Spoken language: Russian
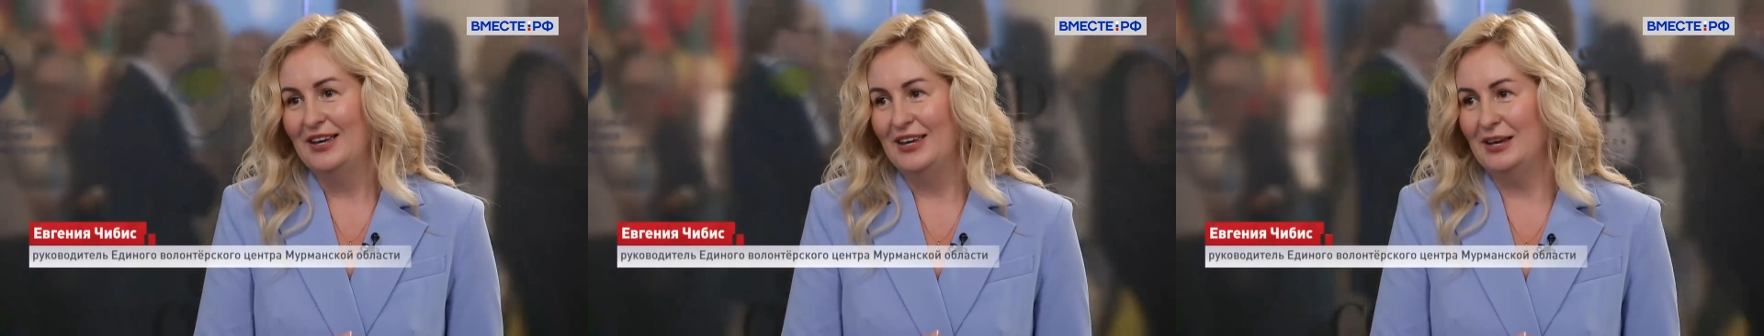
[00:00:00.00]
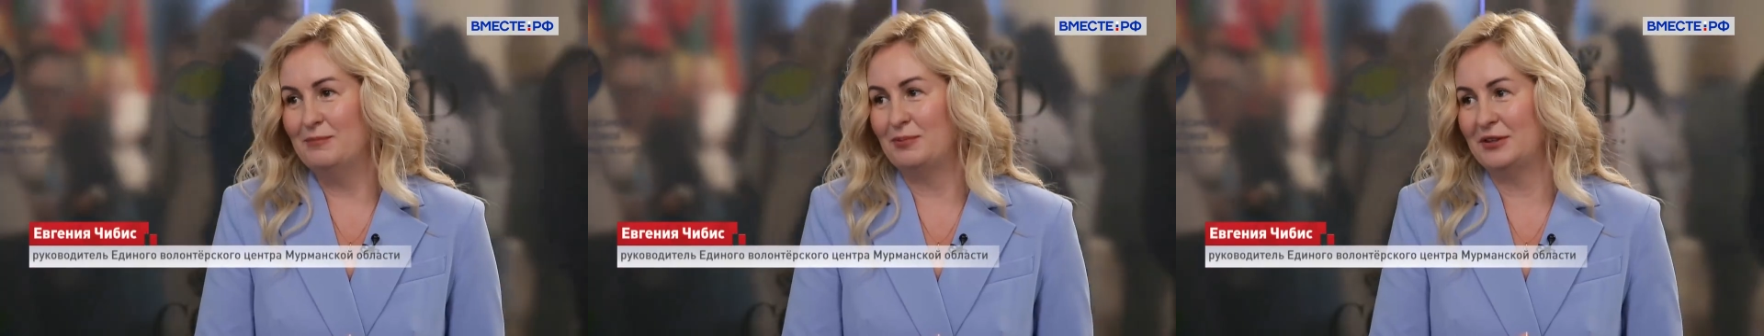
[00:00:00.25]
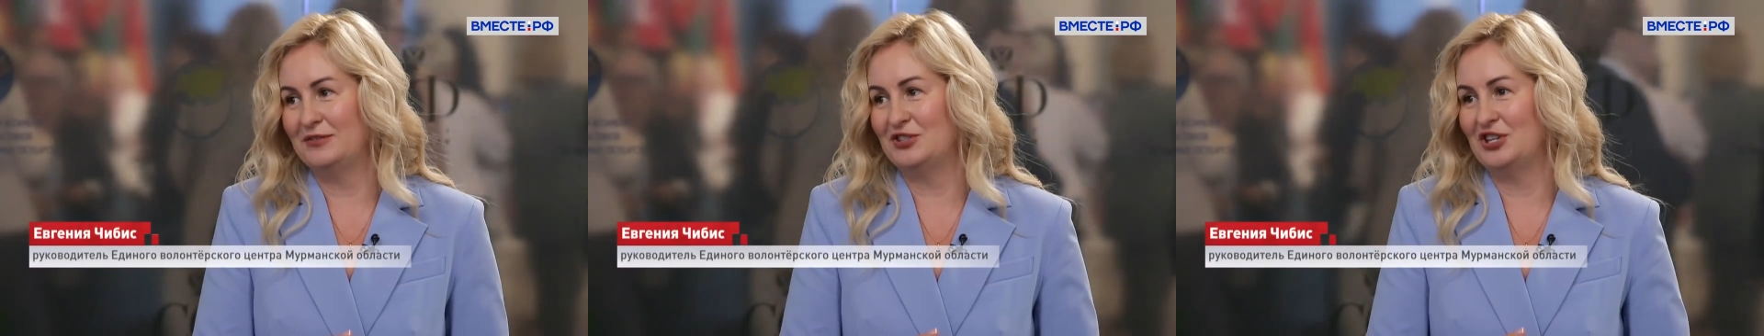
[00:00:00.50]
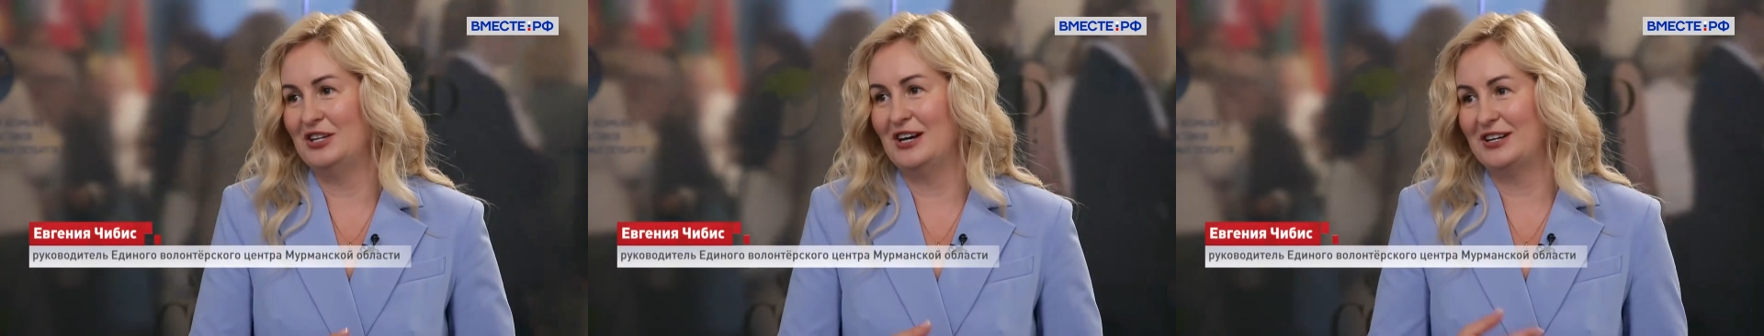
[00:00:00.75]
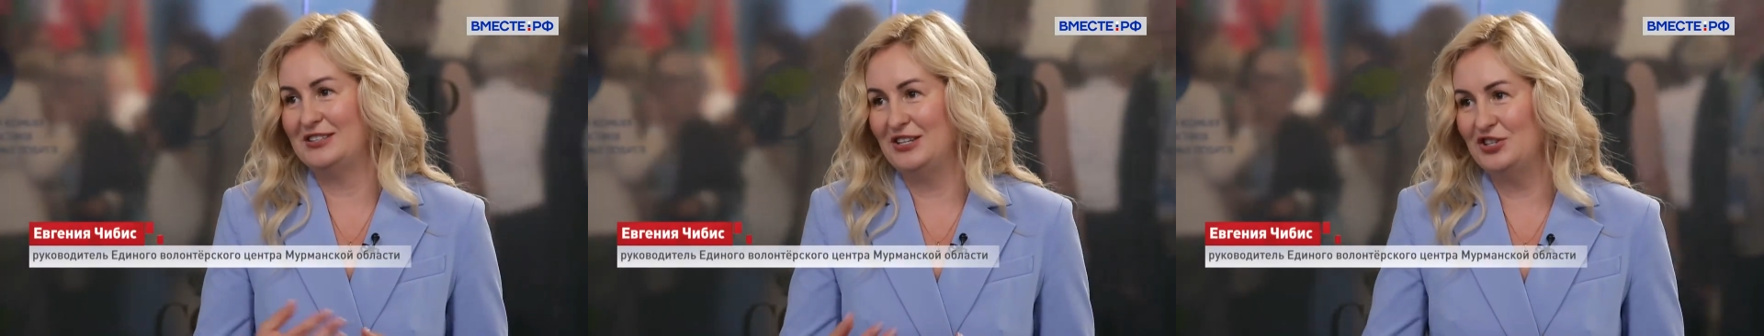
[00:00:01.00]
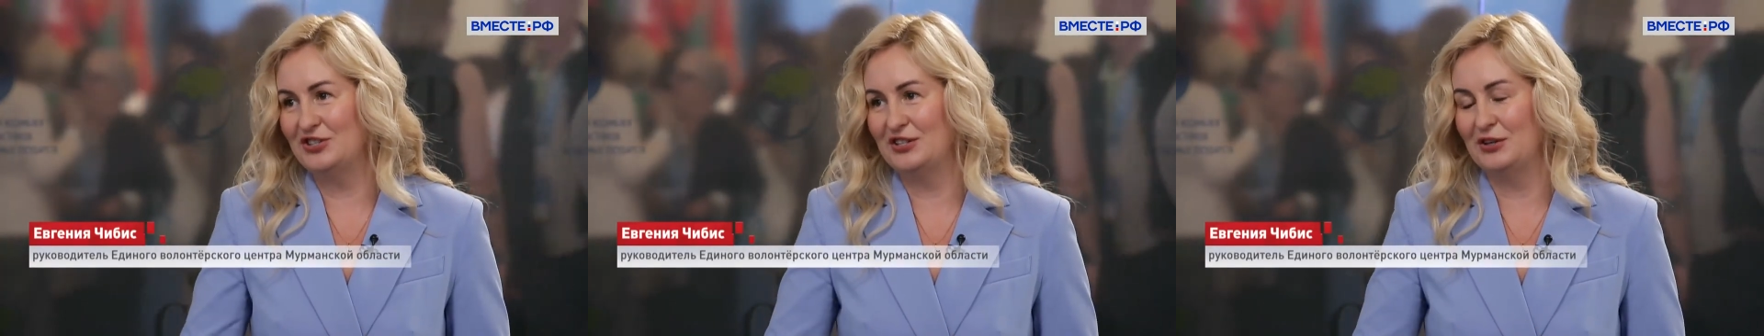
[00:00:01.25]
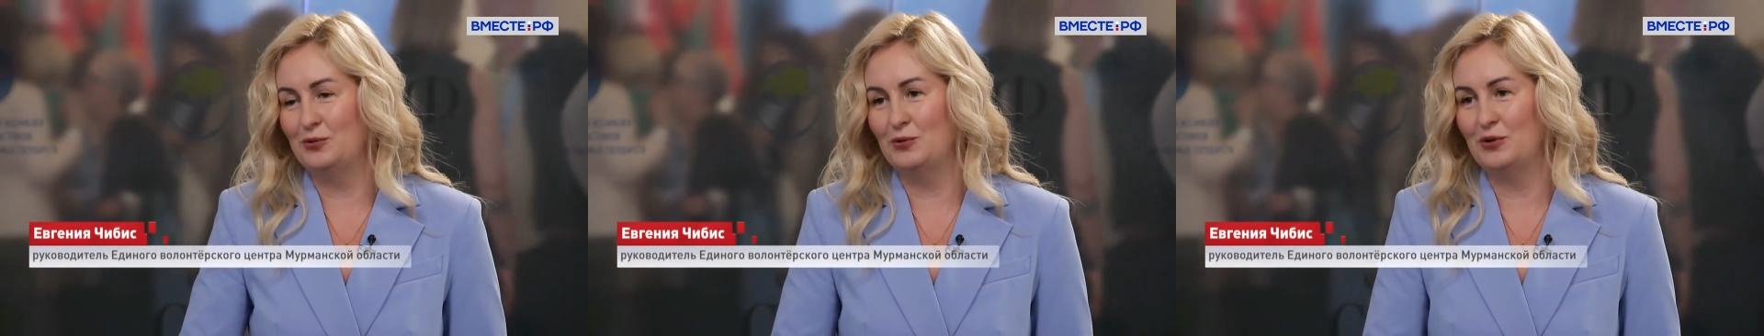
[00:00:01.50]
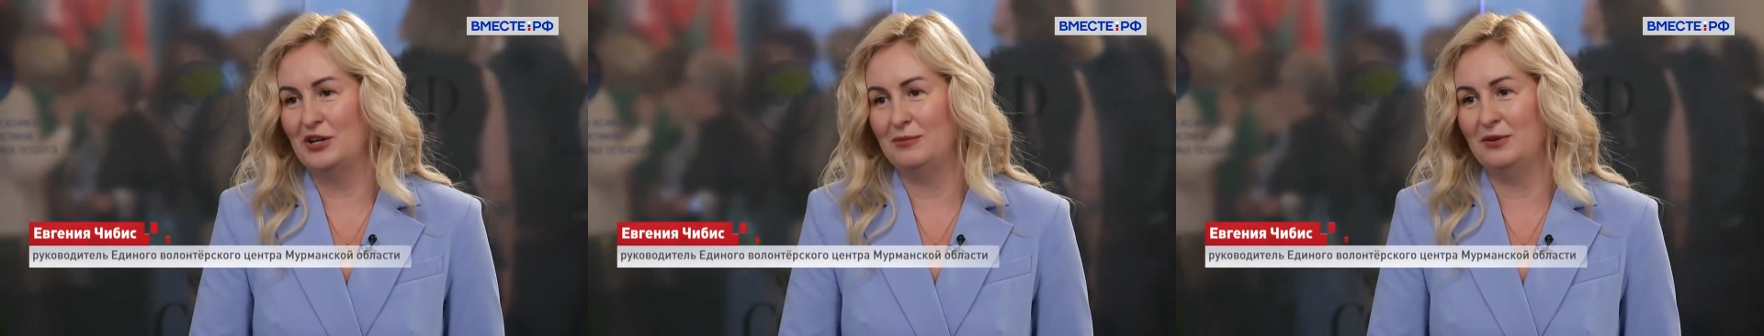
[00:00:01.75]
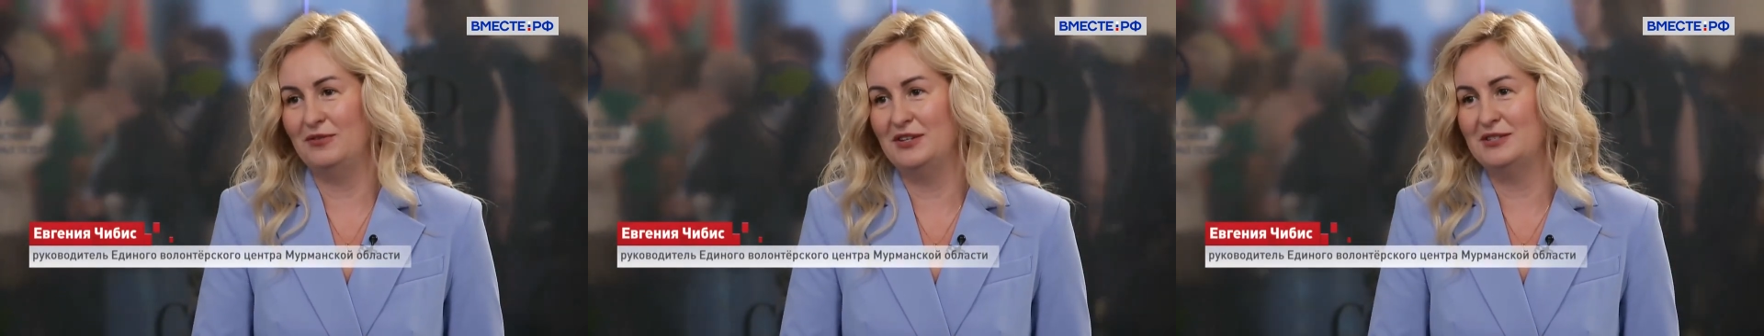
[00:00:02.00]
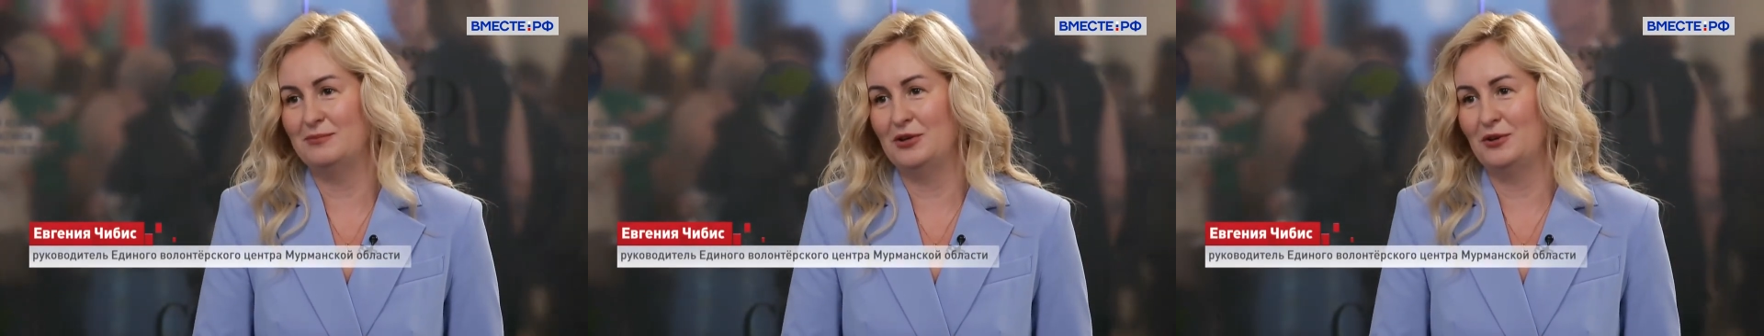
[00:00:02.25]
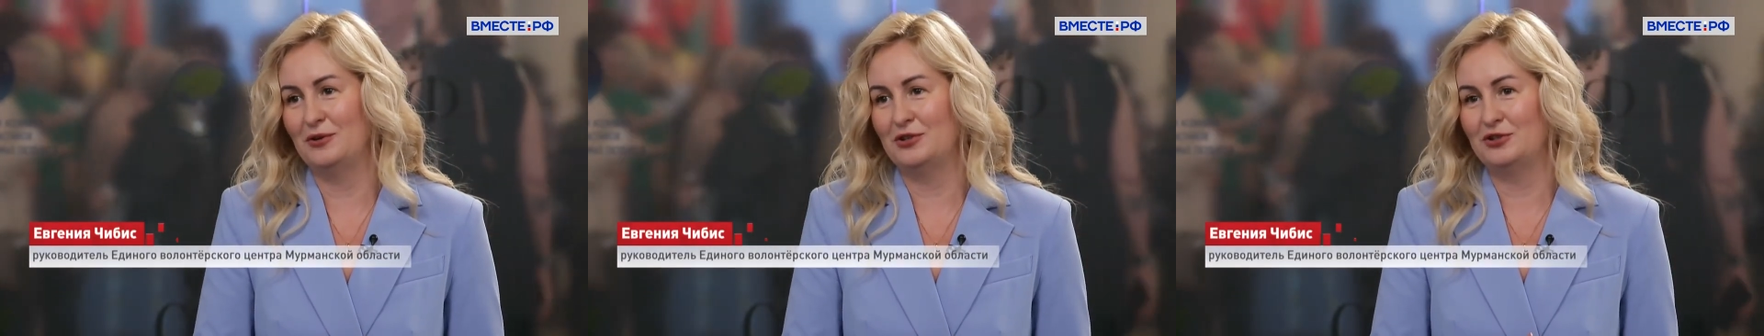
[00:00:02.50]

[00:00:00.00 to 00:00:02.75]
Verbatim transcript: И продвижение арктической кухни, мы видим ее,